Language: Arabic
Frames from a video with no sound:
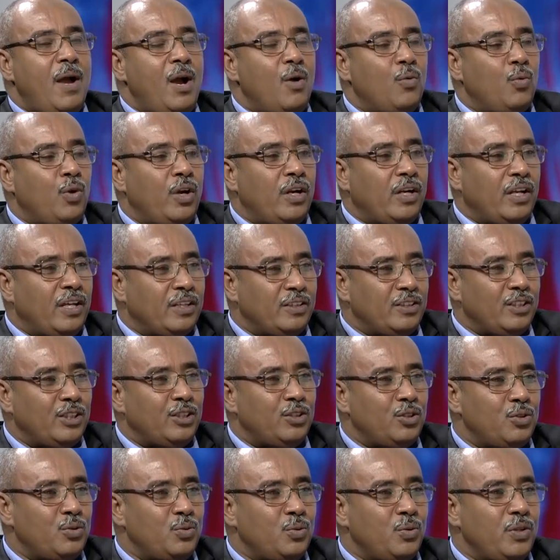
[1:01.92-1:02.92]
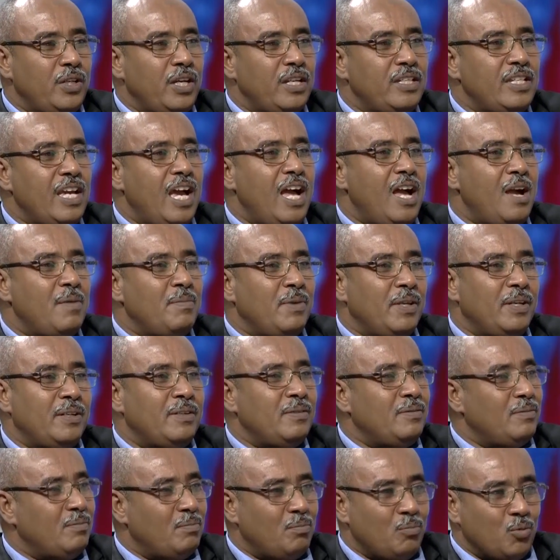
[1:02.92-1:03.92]
حول القضية الدستورية جاء من
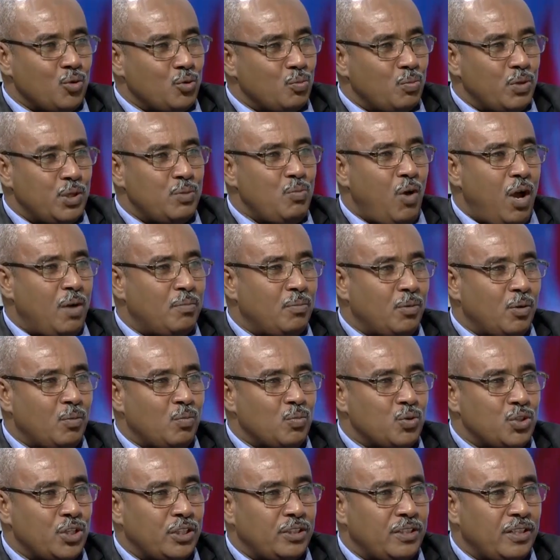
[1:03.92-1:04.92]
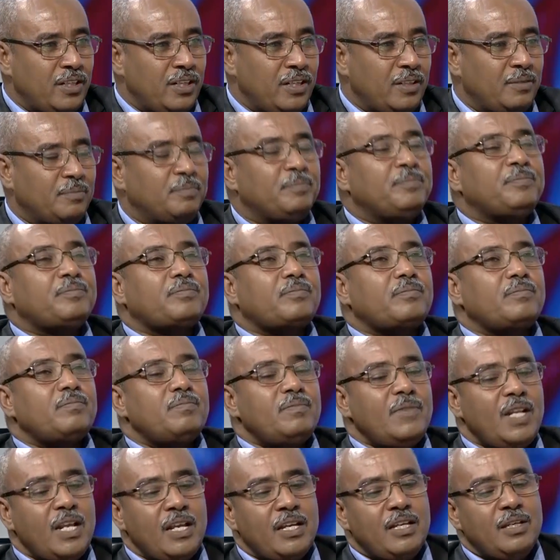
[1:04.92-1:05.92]
مجموعة من المصدرين
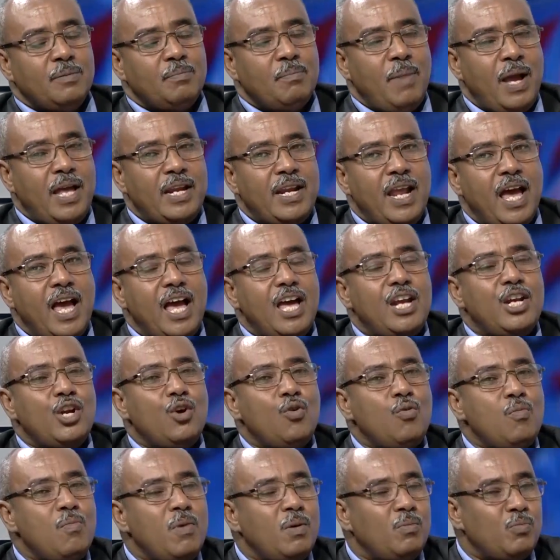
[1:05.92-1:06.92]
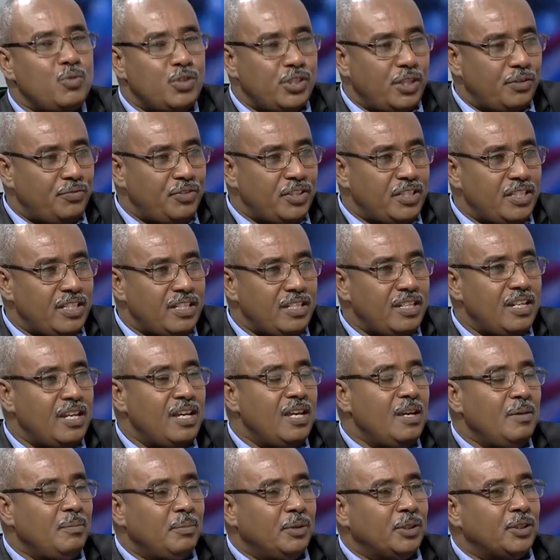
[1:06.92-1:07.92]
معنى أنهم هم المستفيدين
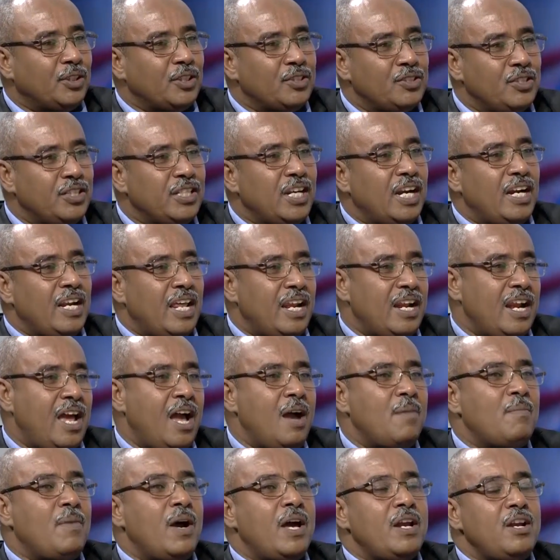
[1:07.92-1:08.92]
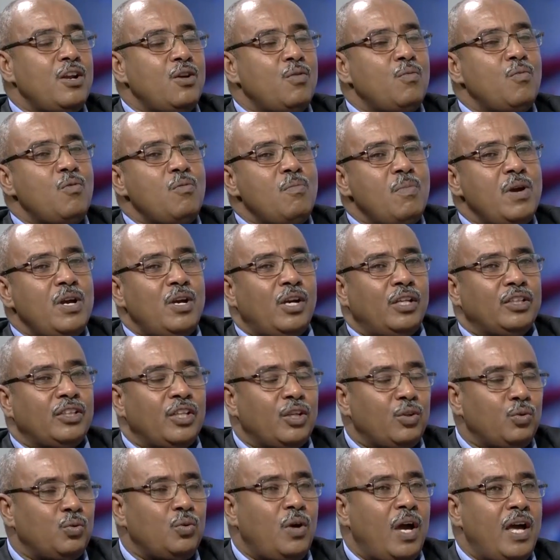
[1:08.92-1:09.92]
نعم. من تصدير الأنعام أنهم هم
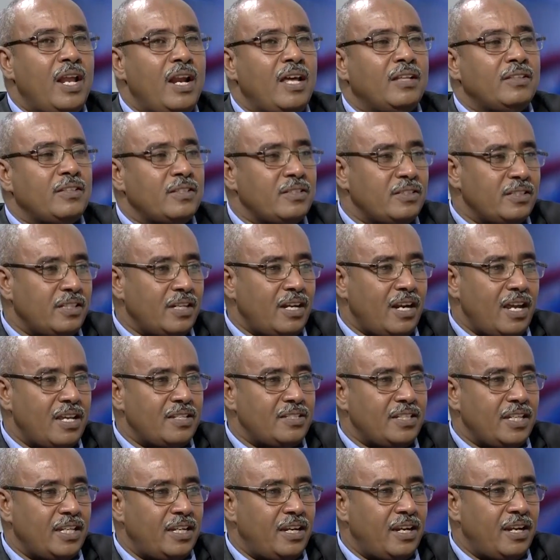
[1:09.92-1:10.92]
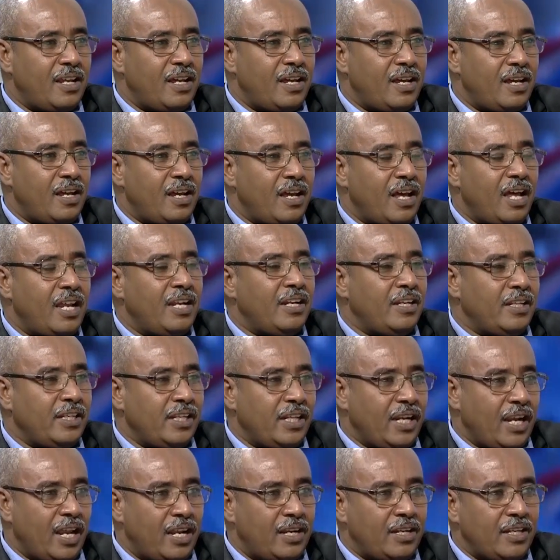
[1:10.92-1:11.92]
يعترضوا على تصدير هذه
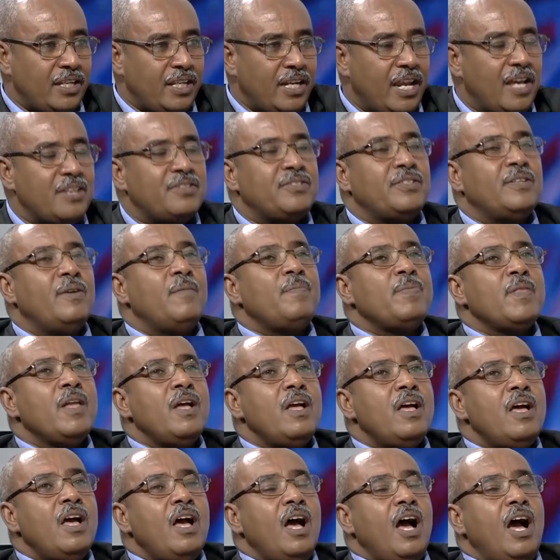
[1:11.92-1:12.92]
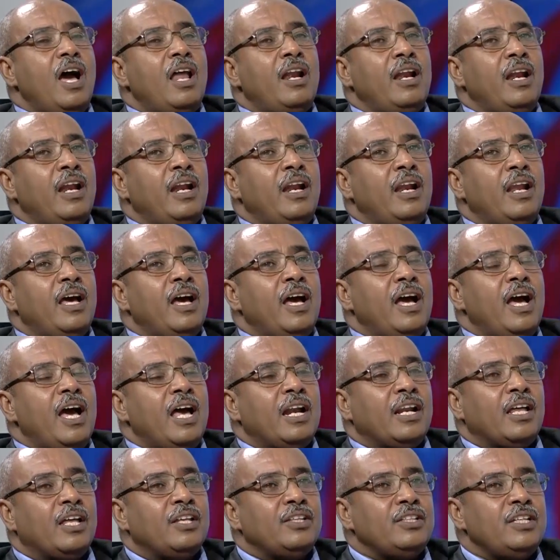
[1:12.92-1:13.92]
الإناث
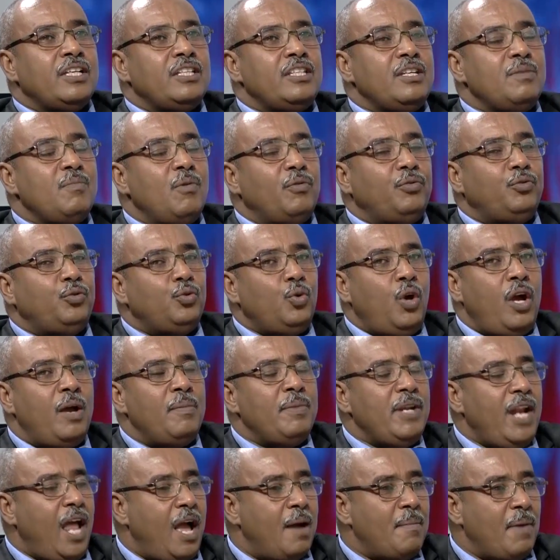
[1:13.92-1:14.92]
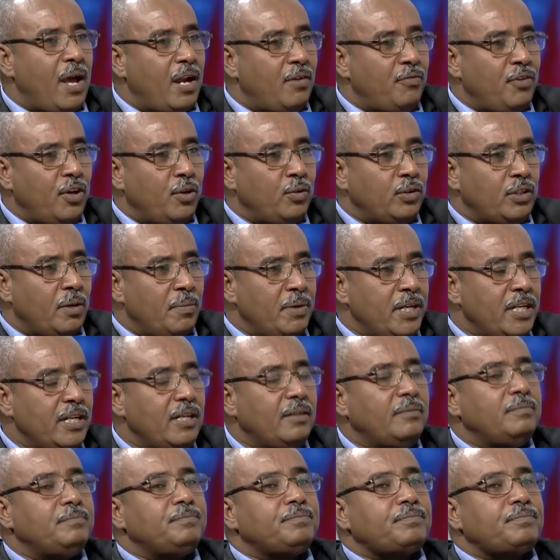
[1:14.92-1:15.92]
القضية دي مفتوحة من عام 2008